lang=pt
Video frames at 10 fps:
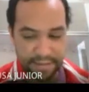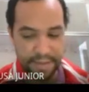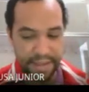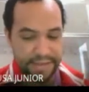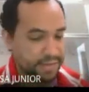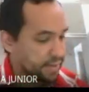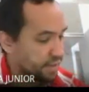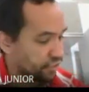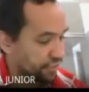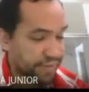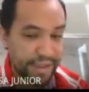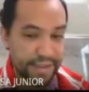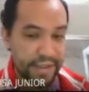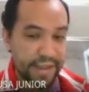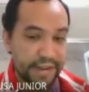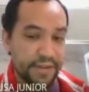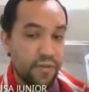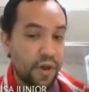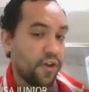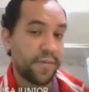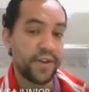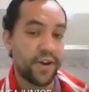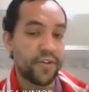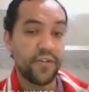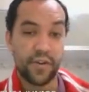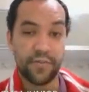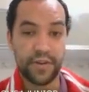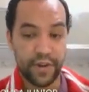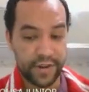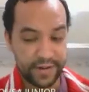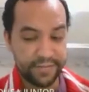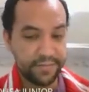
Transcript: mais assertiva ainda em relação a qual é o maior e qual é o menor.